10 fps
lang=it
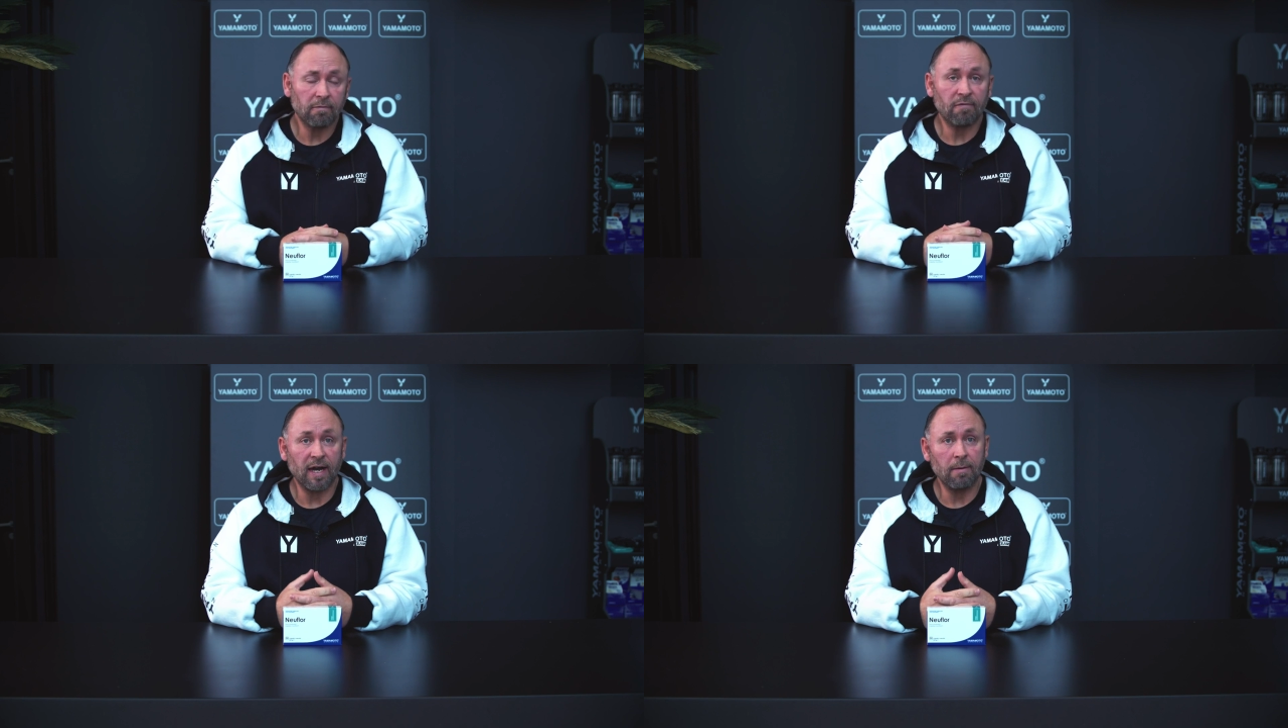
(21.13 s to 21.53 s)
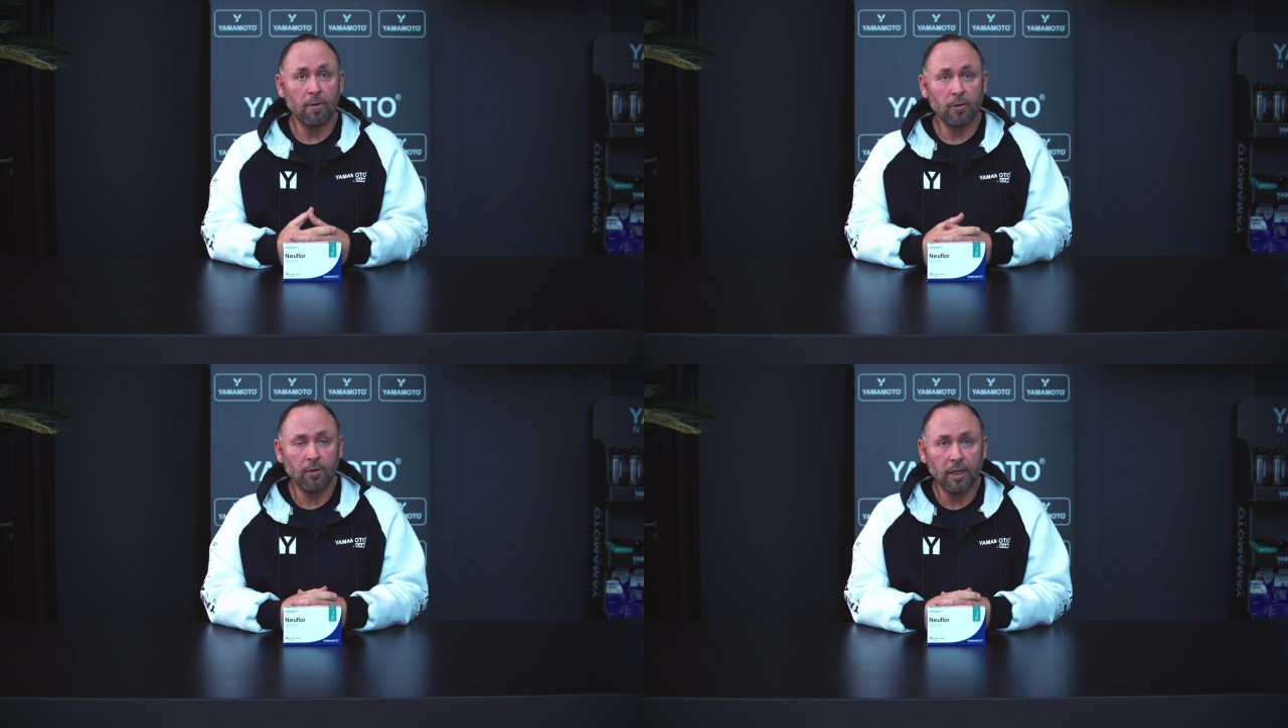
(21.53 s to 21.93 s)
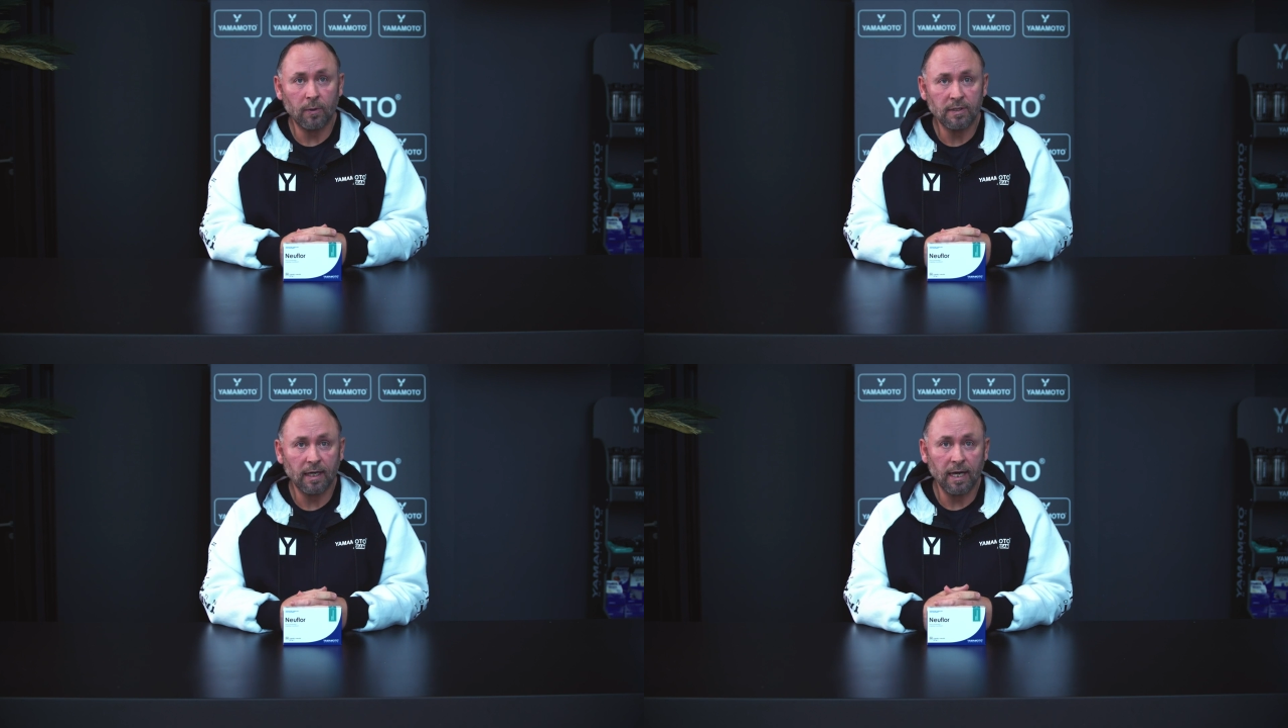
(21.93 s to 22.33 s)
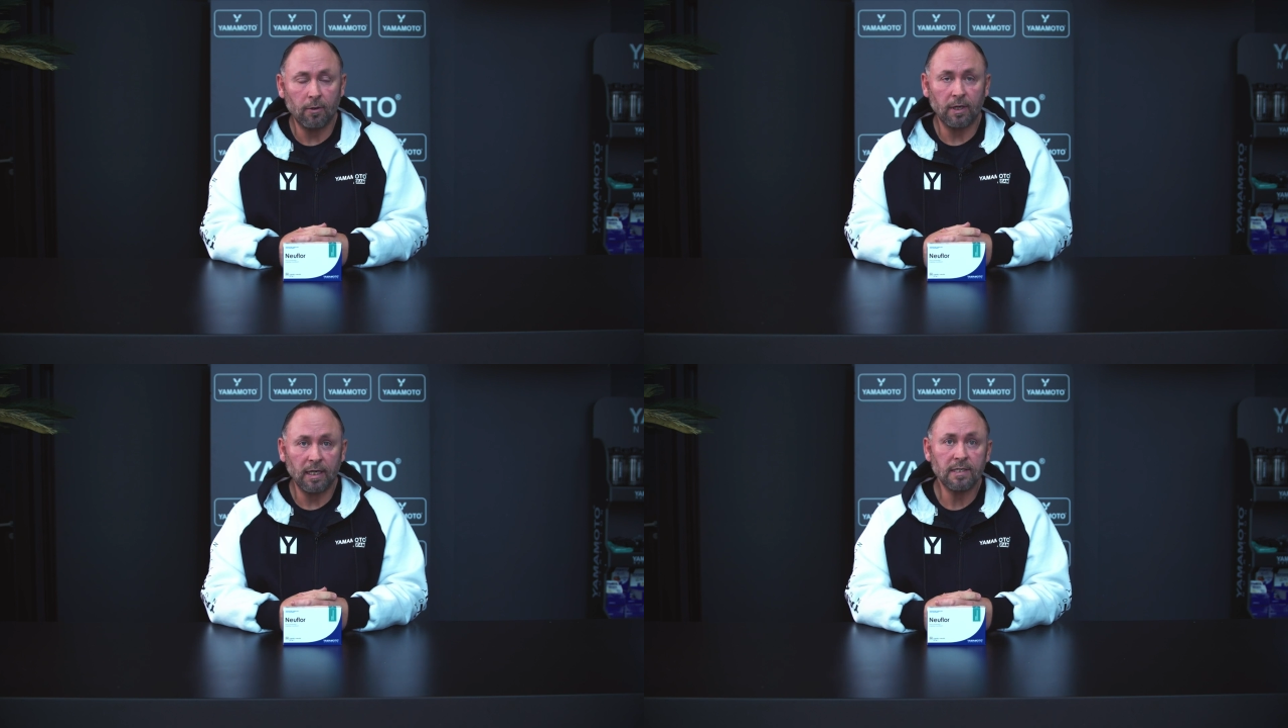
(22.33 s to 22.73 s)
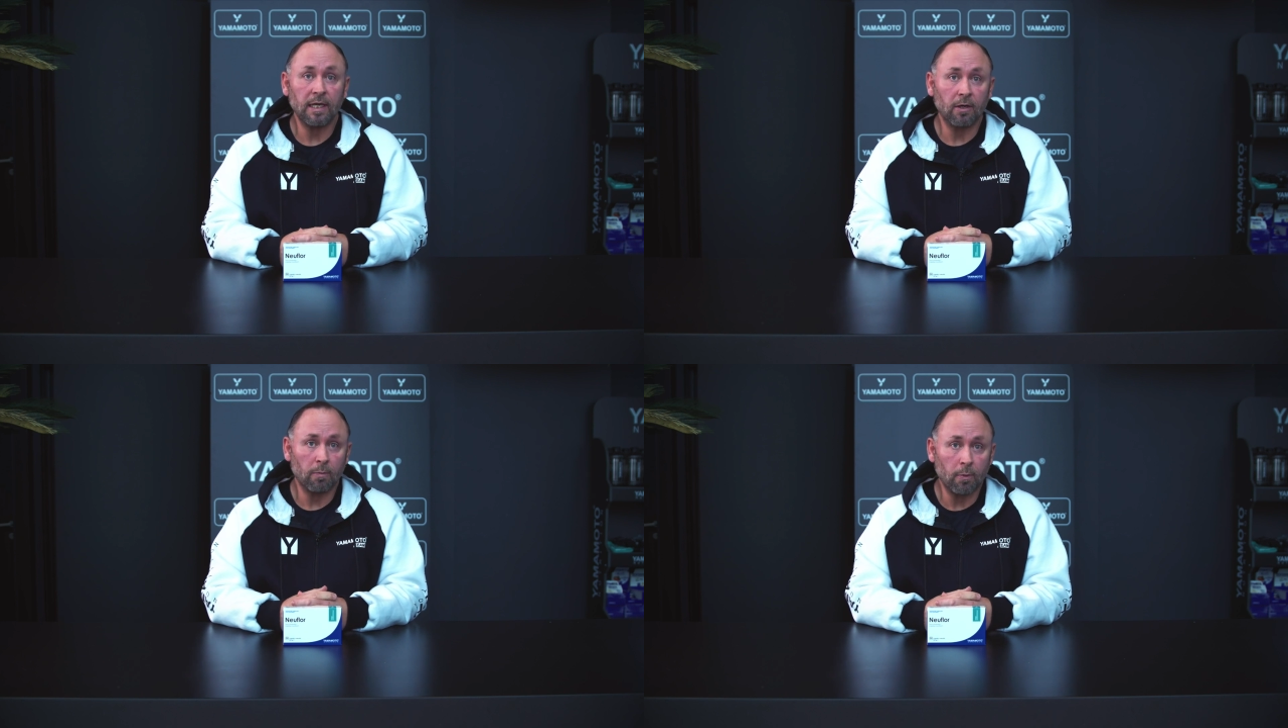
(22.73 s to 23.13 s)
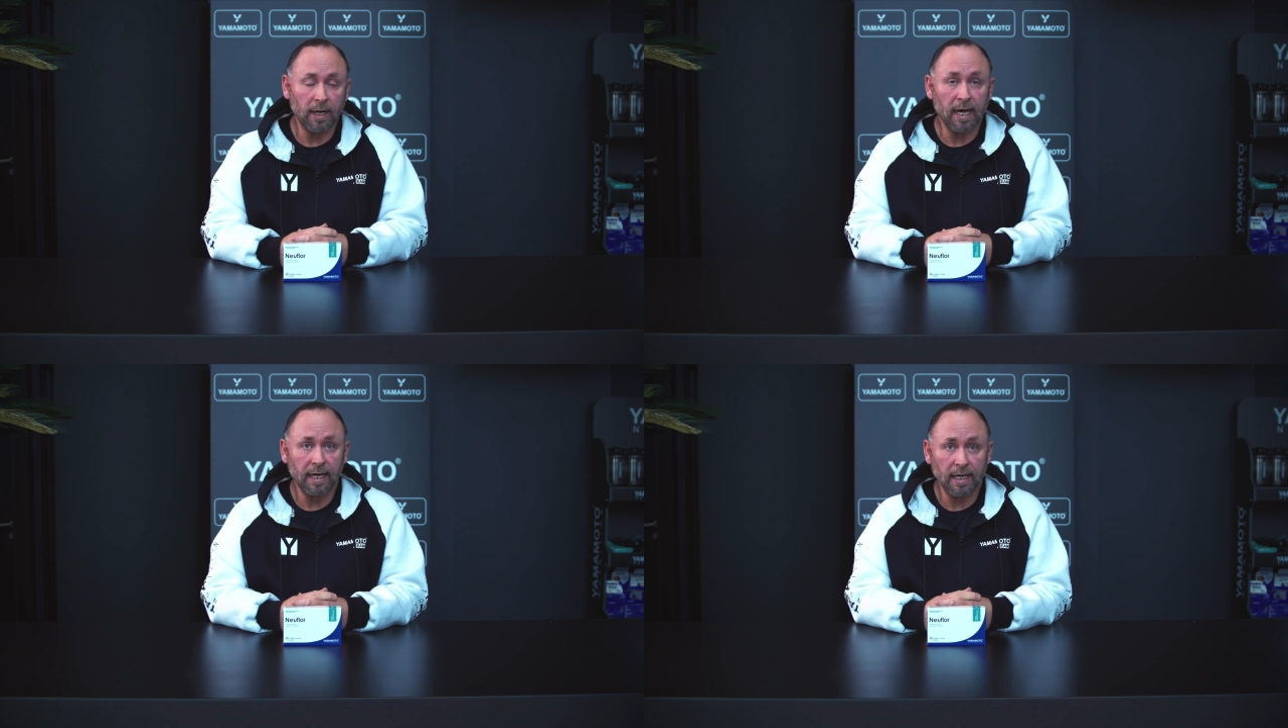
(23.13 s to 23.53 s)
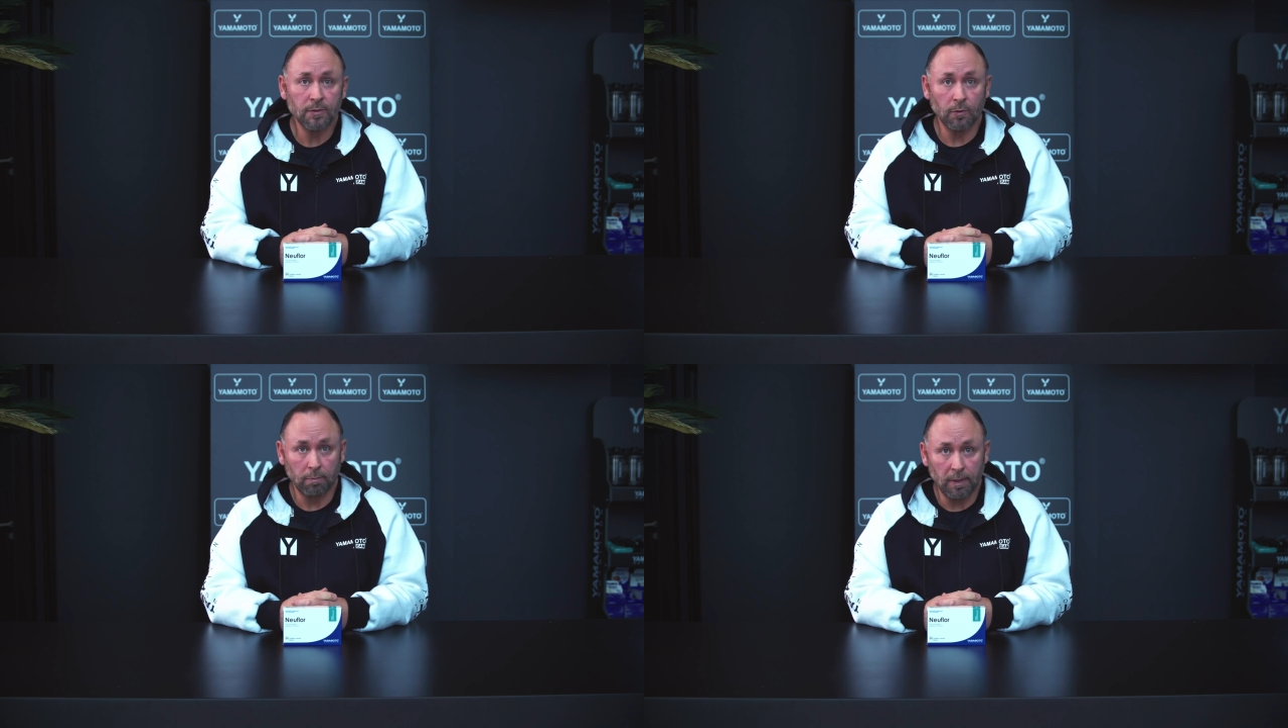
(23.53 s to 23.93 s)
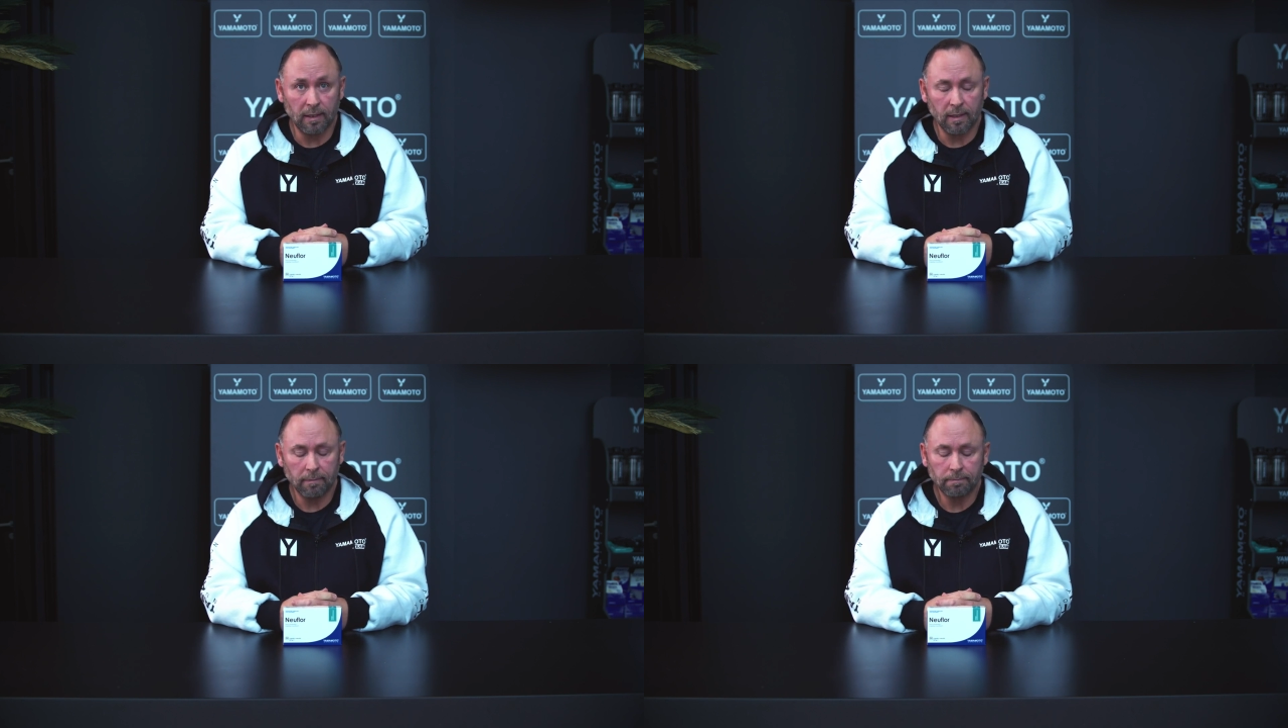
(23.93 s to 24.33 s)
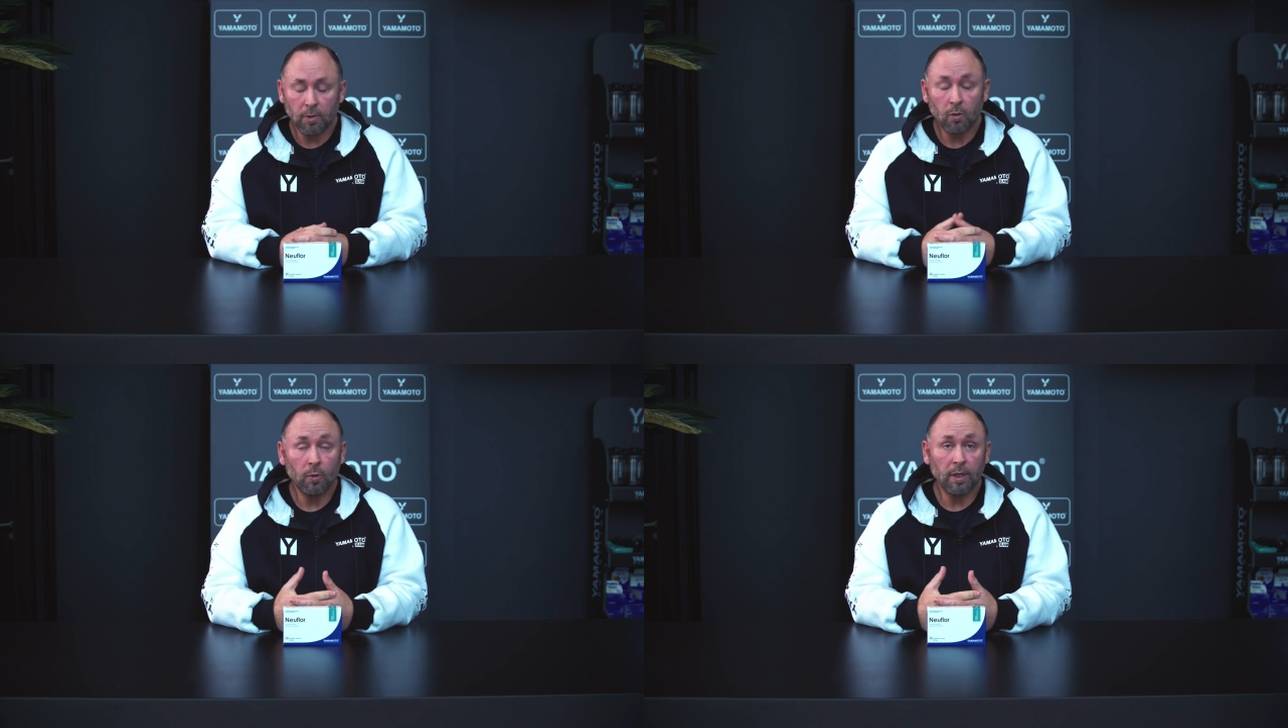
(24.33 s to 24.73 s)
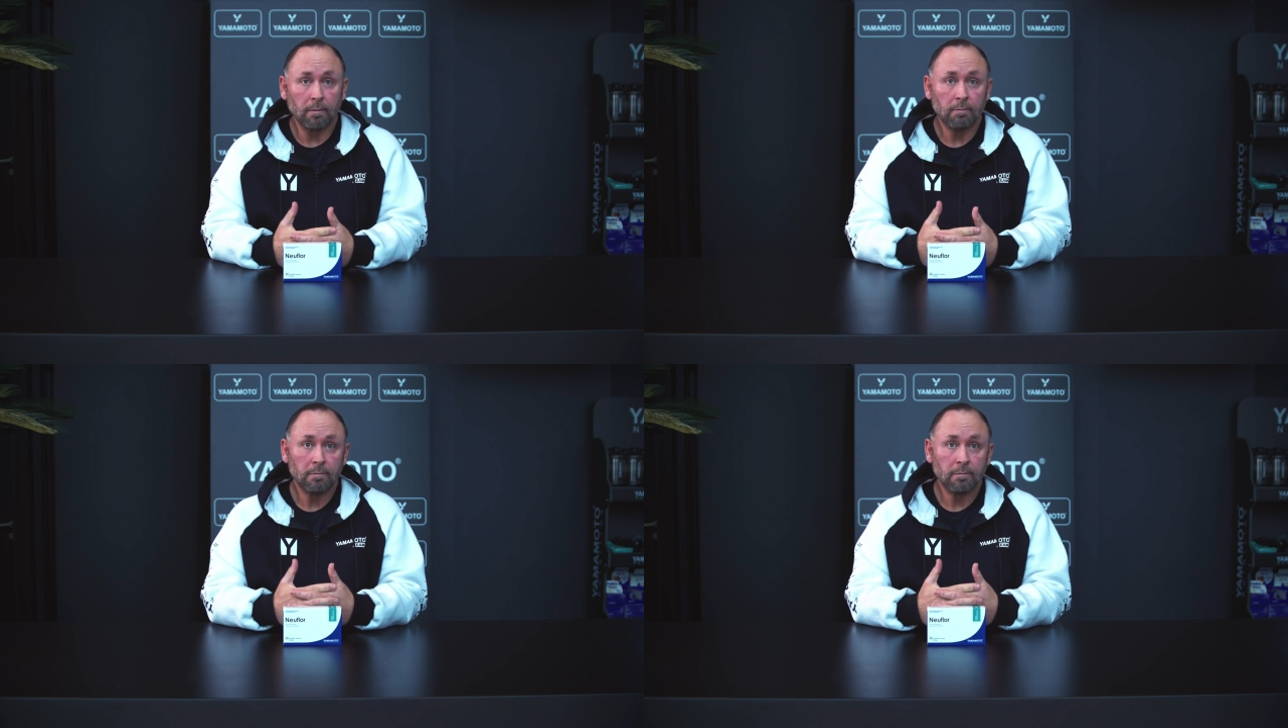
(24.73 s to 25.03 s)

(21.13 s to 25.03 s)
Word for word: fare in modo che queste calorie siano poi anche assorbite. Per cui